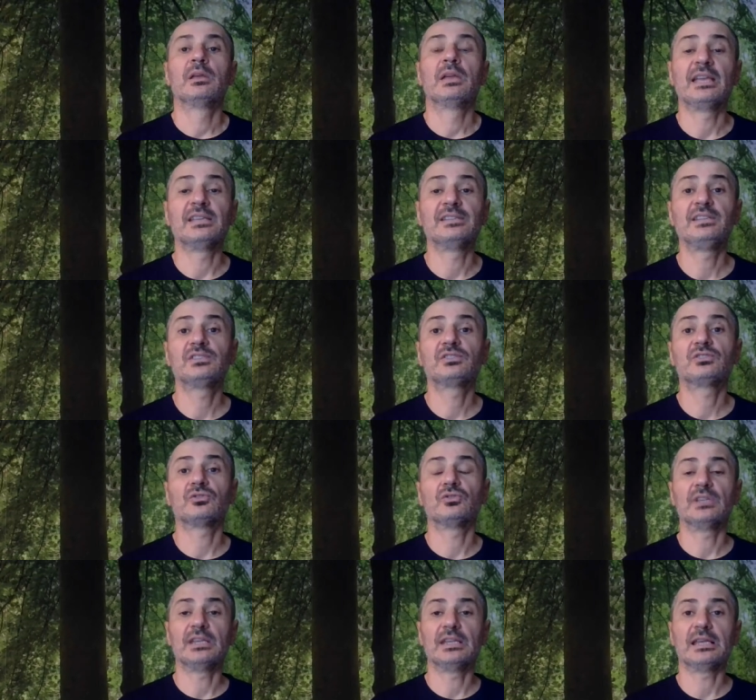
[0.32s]

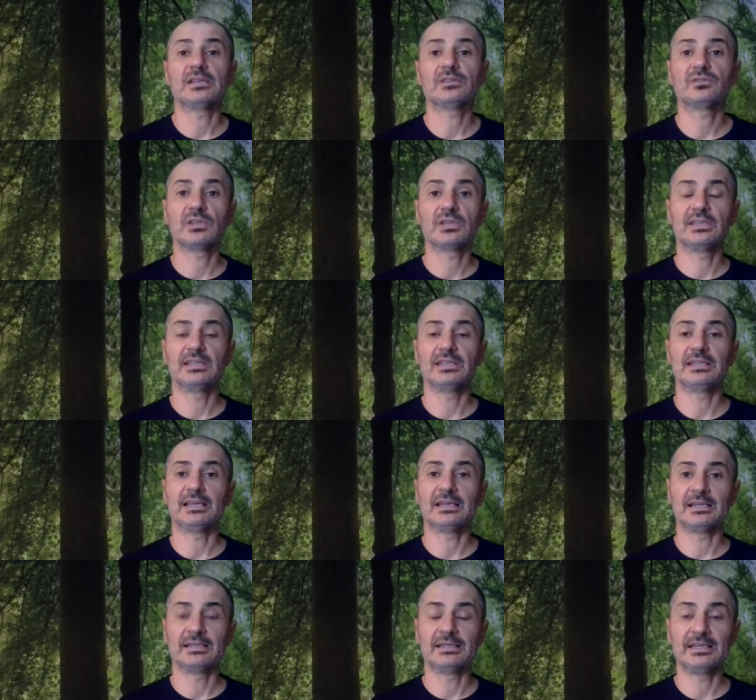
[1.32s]
Esistono nella storia
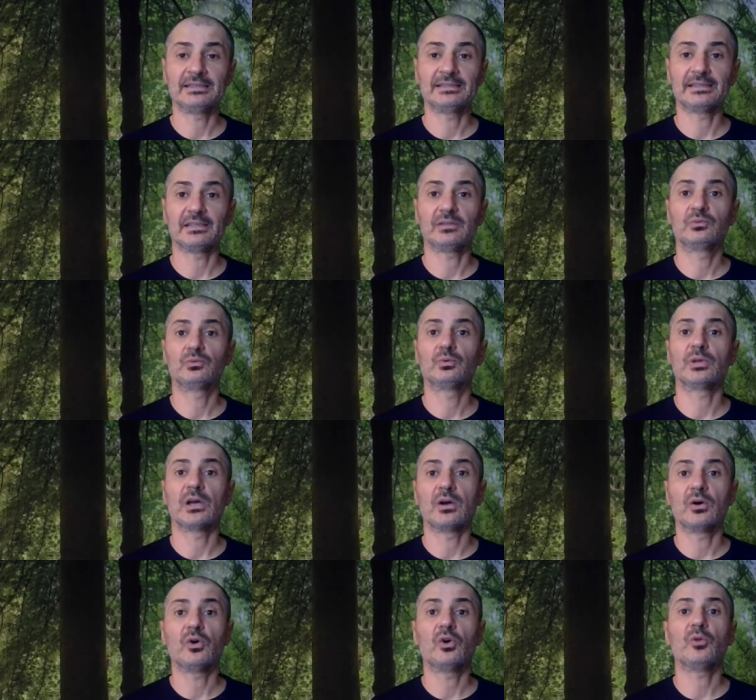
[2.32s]
della
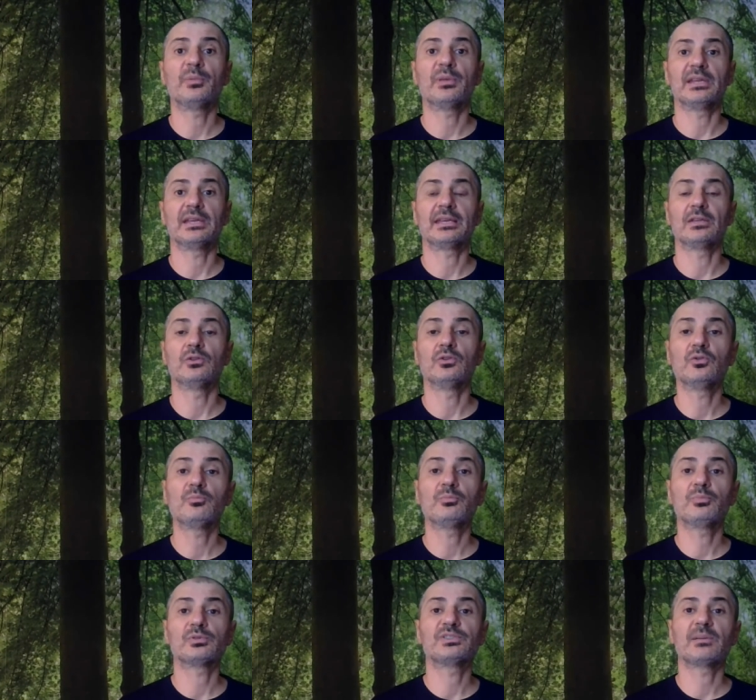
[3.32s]
letteratura opere che
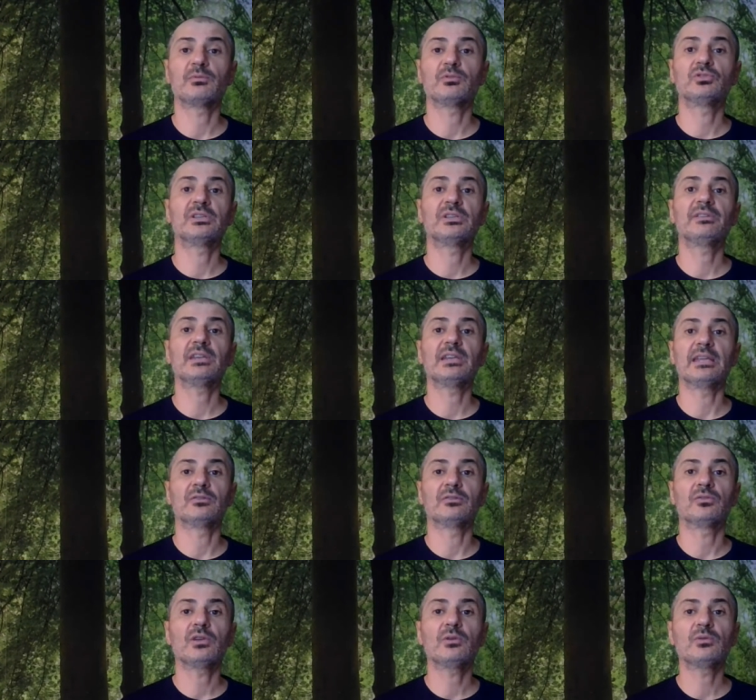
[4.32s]
non possiamo non aver
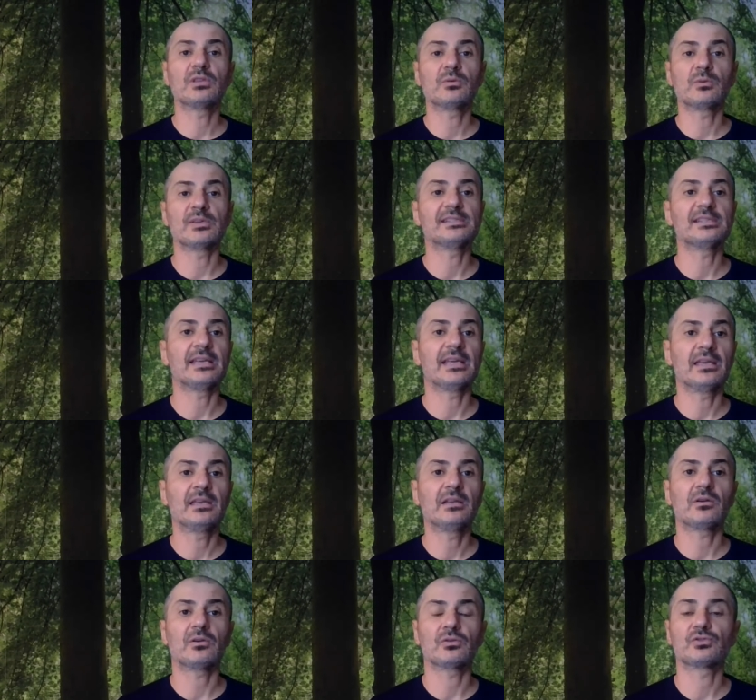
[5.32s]
letto e una di queste è
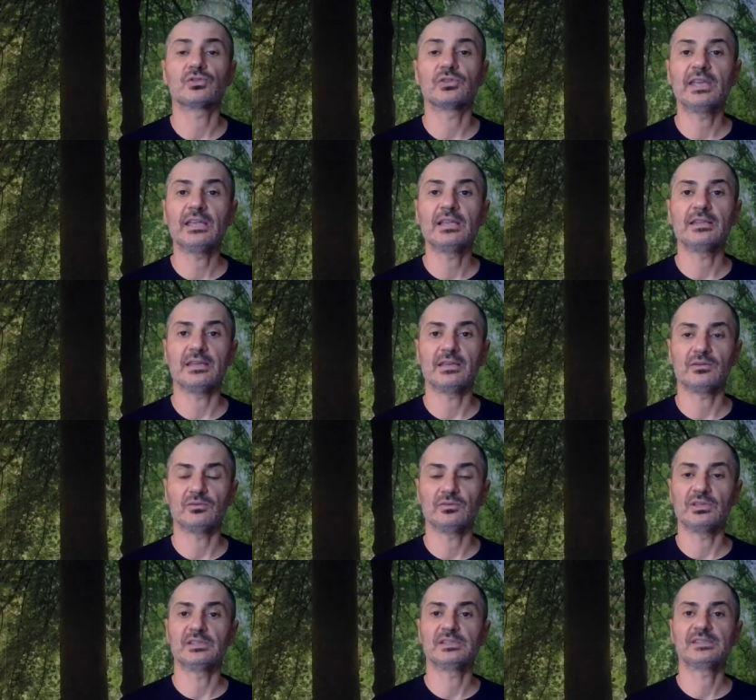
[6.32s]
Il rosso e il nero
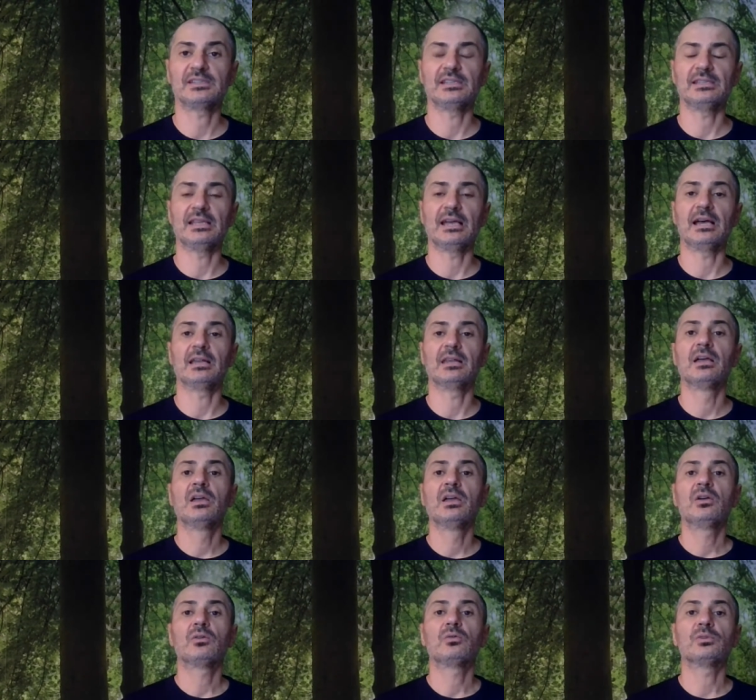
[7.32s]
di Stendhal.
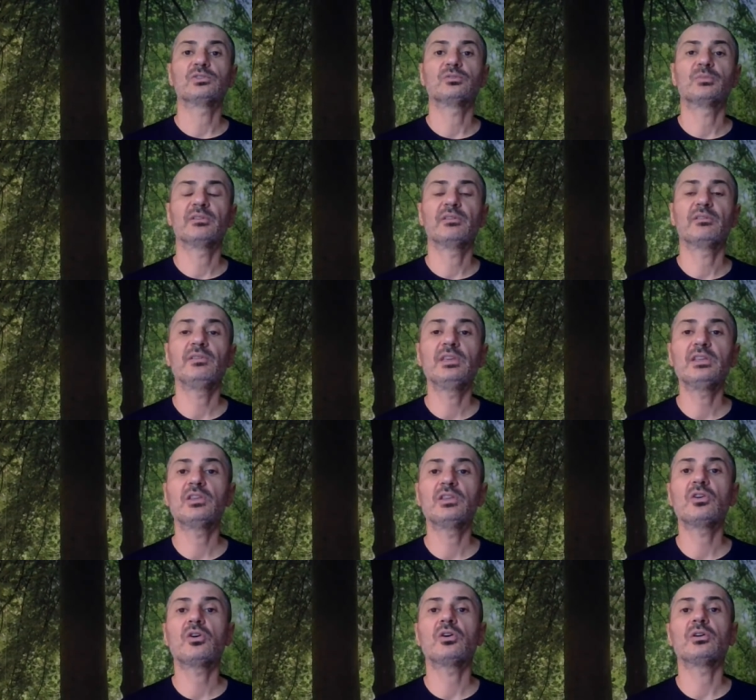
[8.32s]
Con questo breve
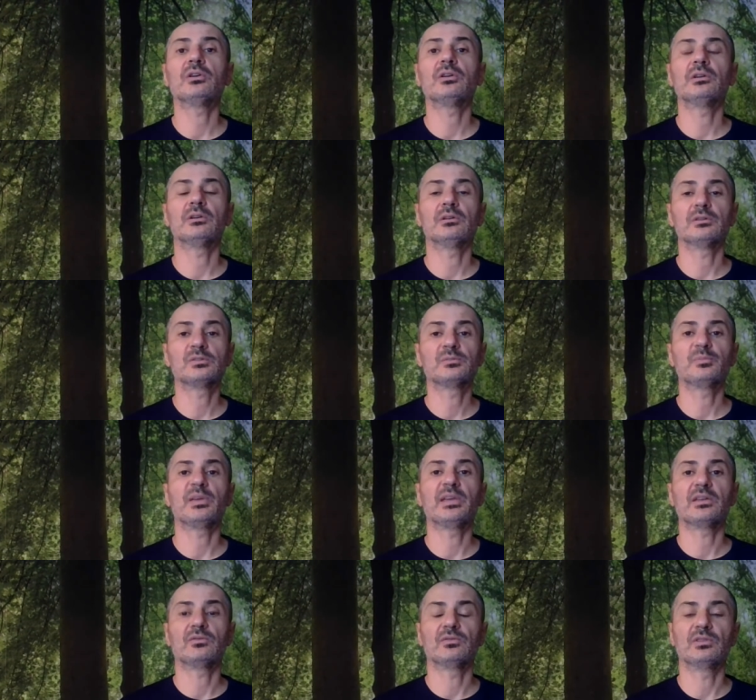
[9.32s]
video eh,
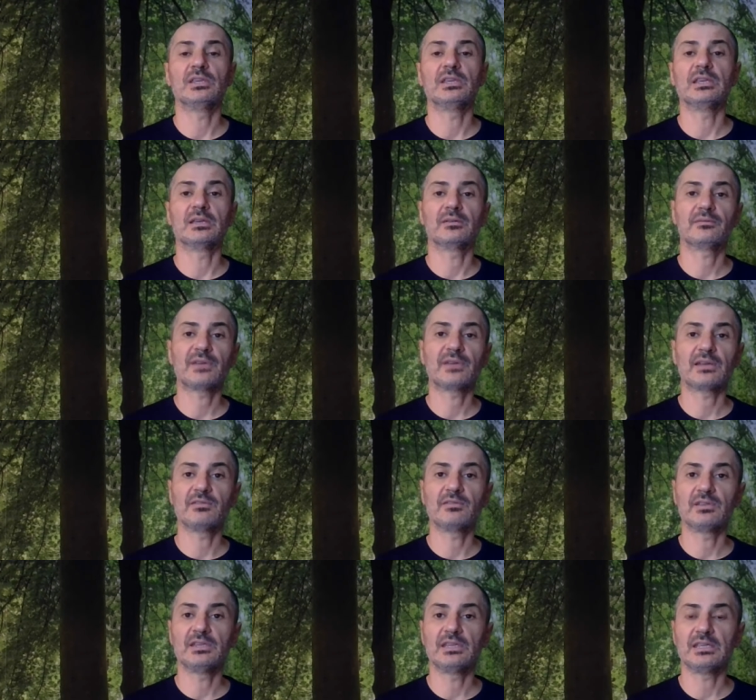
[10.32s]
spero di
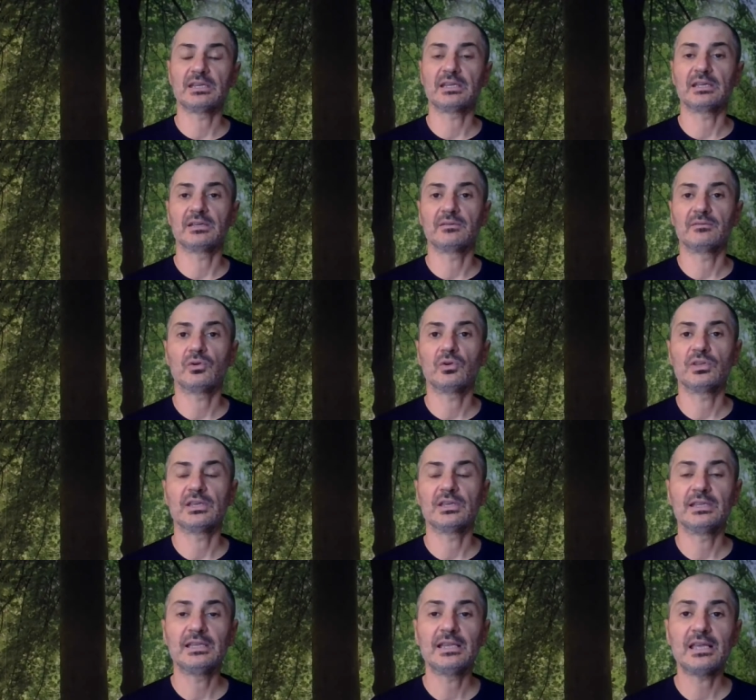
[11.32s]
farvi venire
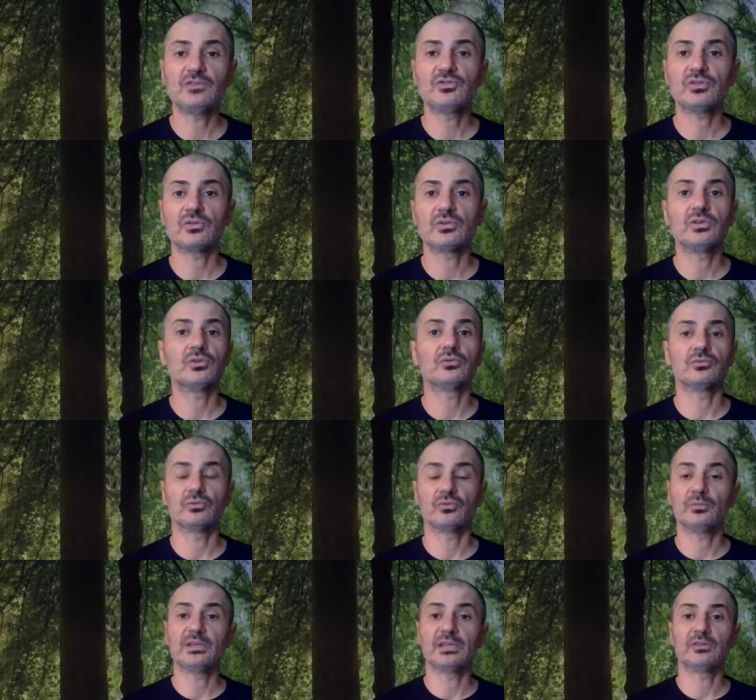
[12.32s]
voglia di leggerlo, io non
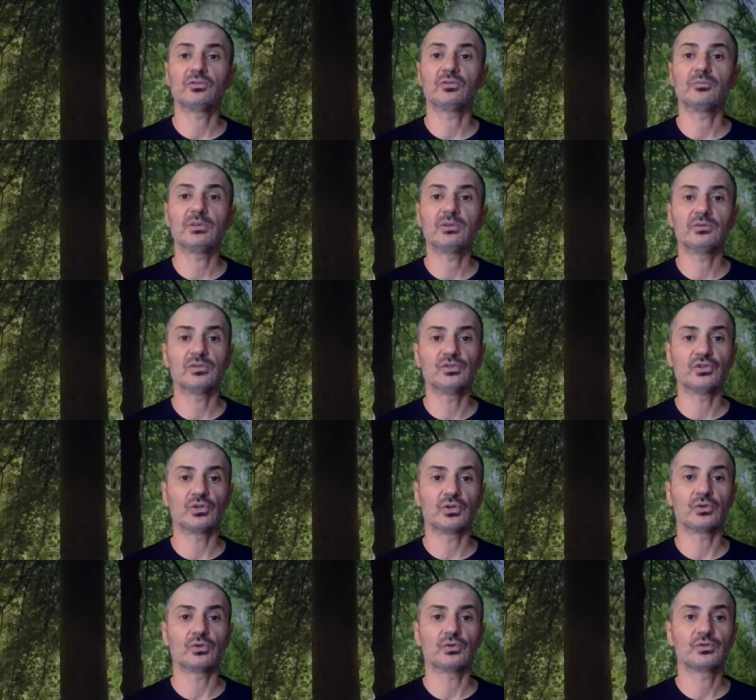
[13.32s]
l'ho mai letto ma lo
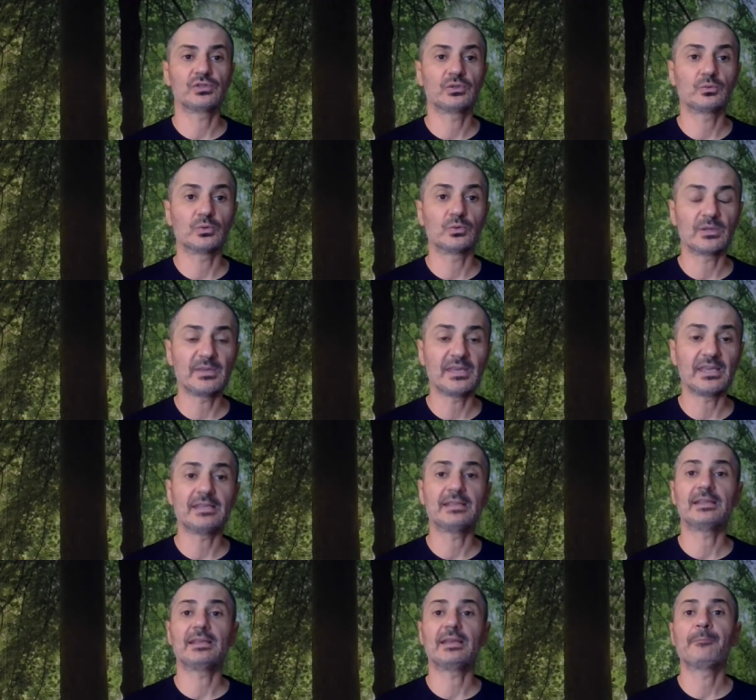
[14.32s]
leggerò
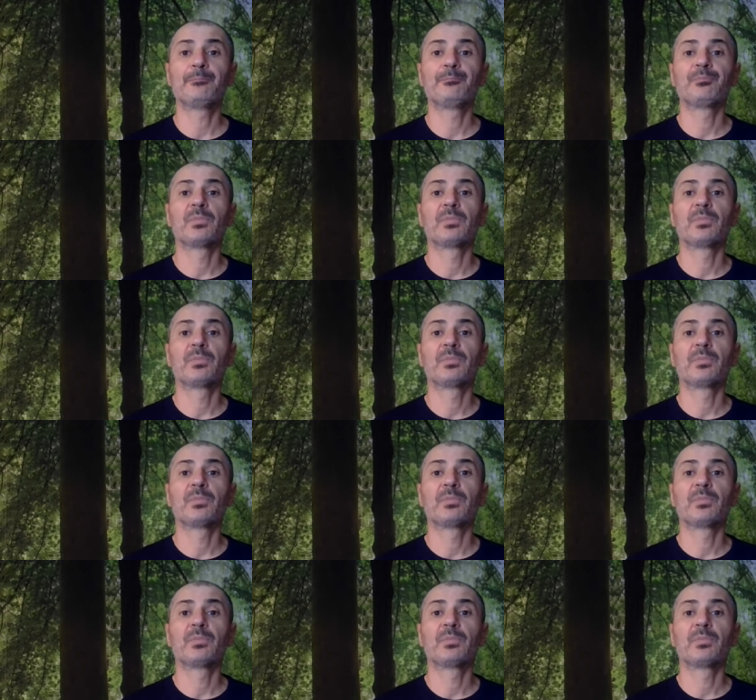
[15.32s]
sicuramente.